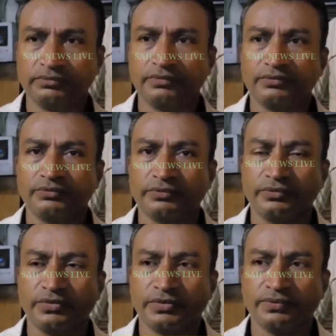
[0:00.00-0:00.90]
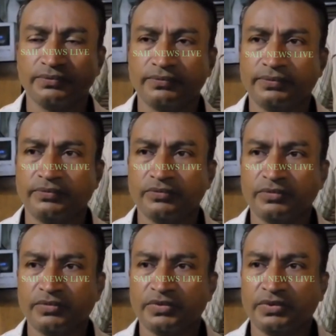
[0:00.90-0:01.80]
कि प्रभाग के सहायक
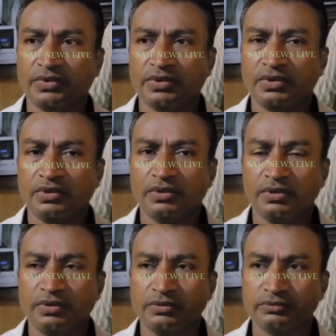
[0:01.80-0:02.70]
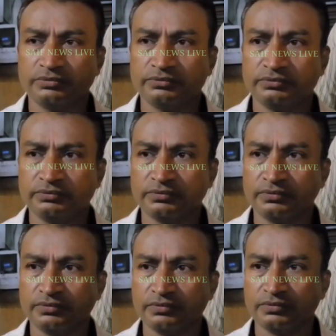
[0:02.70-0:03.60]
आयुक्त गणेश पाटिल तक को यह बात
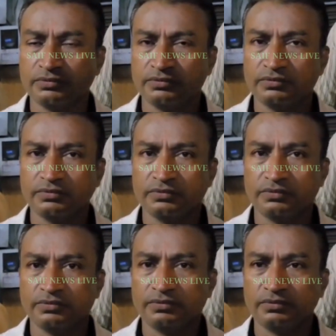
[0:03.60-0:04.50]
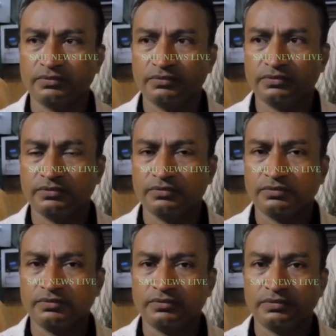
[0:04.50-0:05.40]
मालूम थी हमारे सूत्रों
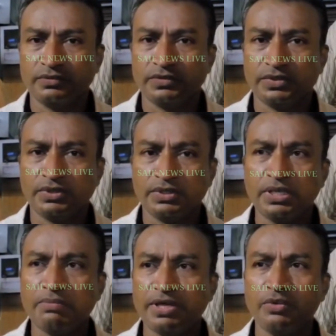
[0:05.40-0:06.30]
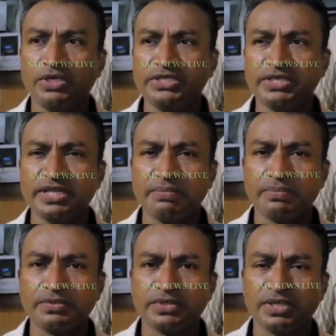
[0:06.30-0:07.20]
से हमें ऐसी जानकारी मिली है
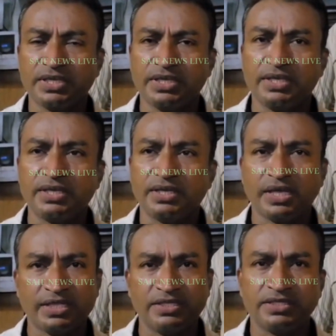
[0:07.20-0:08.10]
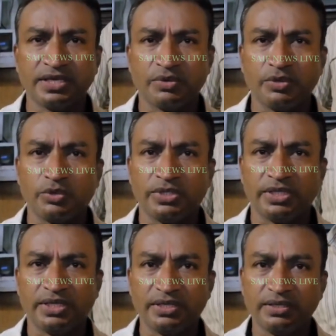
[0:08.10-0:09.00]
लेकिन तब भी
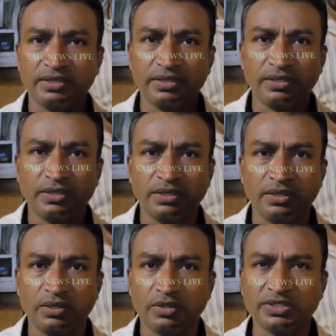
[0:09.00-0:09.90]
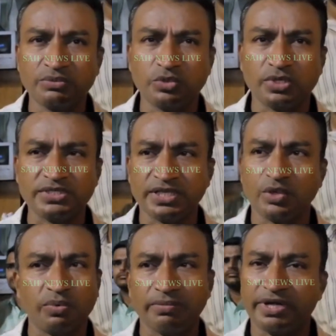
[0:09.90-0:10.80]
बल्कि यहां तक
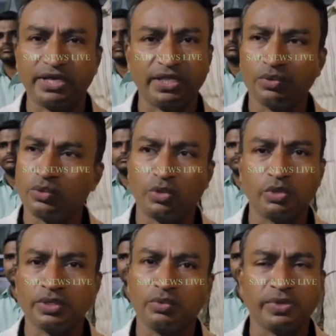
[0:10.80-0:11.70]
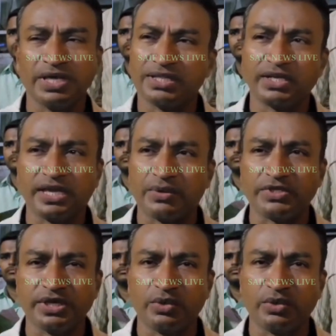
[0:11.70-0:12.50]
भी हमारे सूत्र बताते कि गणेश